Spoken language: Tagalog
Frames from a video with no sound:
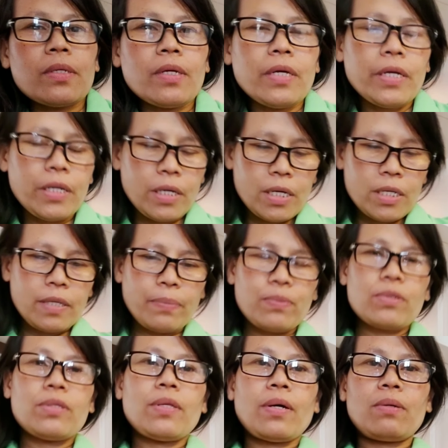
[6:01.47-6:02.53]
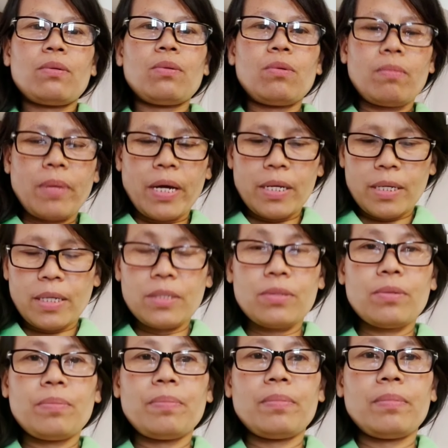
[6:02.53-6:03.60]
Ayan guys, tapos na akong kumain
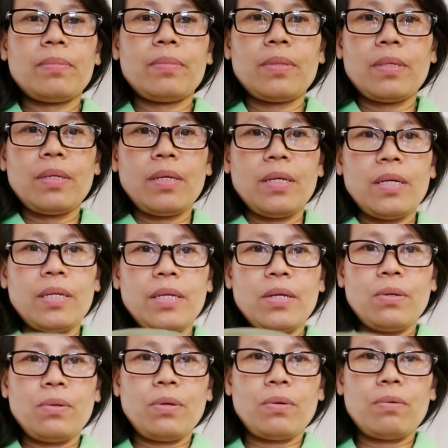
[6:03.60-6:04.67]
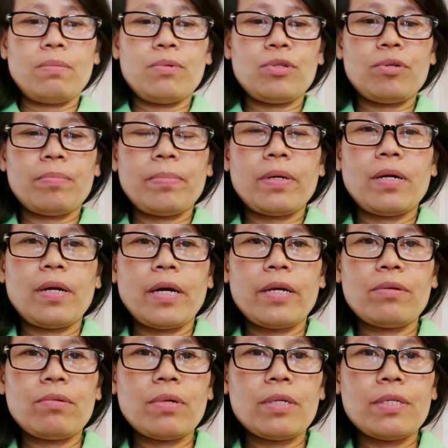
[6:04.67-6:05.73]
guys. Okay. Oh, hindi ko naubos yung
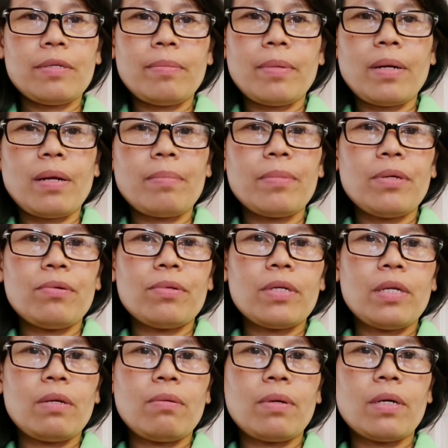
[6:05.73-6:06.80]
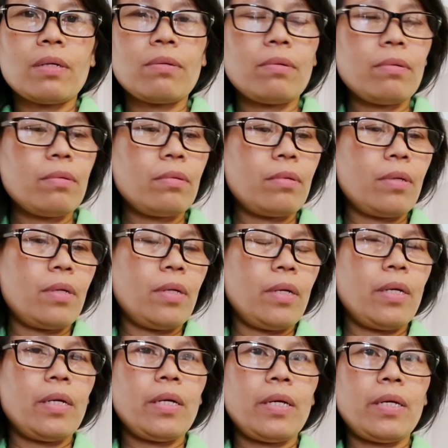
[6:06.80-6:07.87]
pagkain ko kasi marami yung ginawa ko.
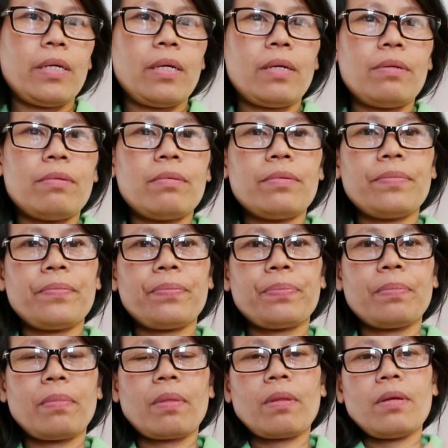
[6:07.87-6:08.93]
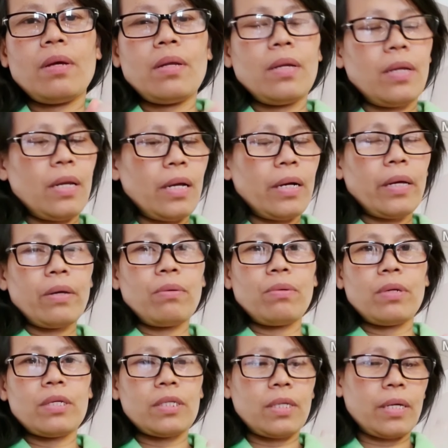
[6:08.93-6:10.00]
Ayan. Oh. ko
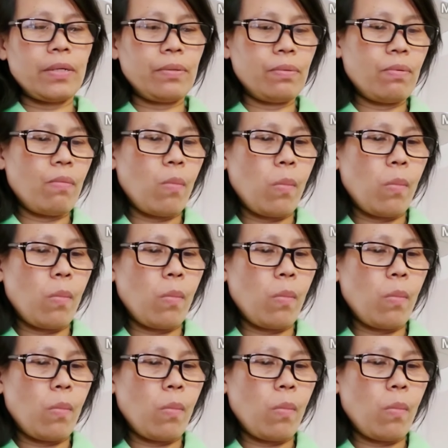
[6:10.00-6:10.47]
na sa ano.